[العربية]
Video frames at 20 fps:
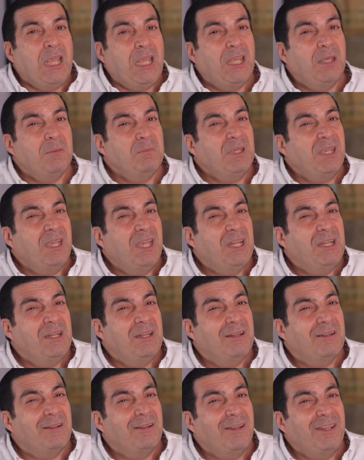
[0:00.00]

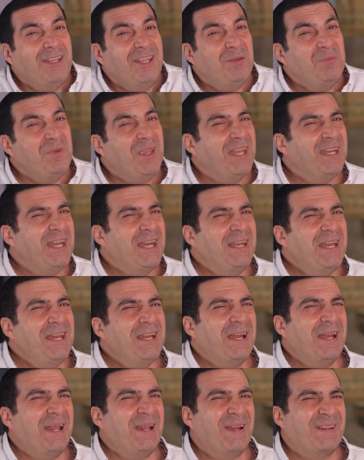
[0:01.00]
يمكن يمكن
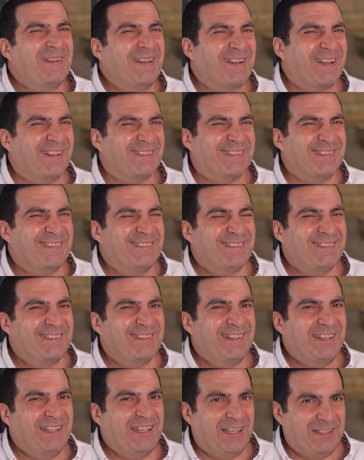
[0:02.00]
الليلة ليلة القدر
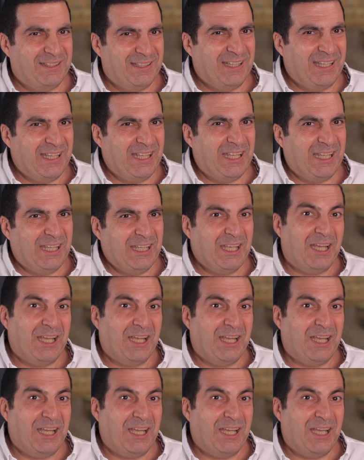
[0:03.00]
يعني إيه؟